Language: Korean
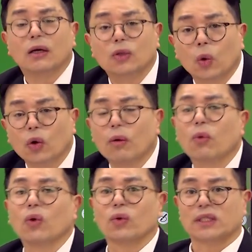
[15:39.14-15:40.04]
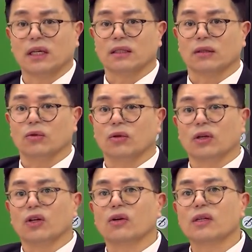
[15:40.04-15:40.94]
동영 모의고사에서도
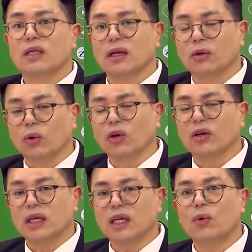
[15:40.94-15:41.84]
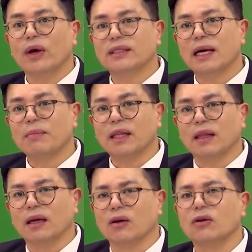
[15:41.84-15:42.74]
여러 차례 동영 이 회, 삼 회
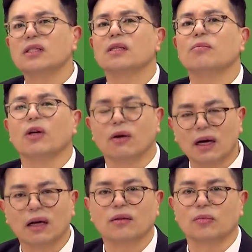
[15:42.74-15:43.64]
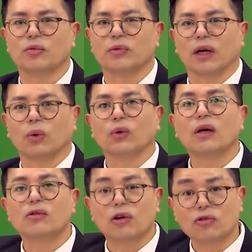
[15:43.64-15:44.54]
때 열심히 열강했던 부분에
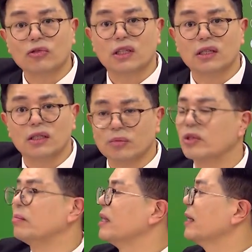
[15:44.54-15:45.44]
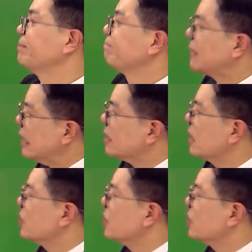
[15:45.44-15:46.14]
그대로 적중시킨 지문입니다. 자,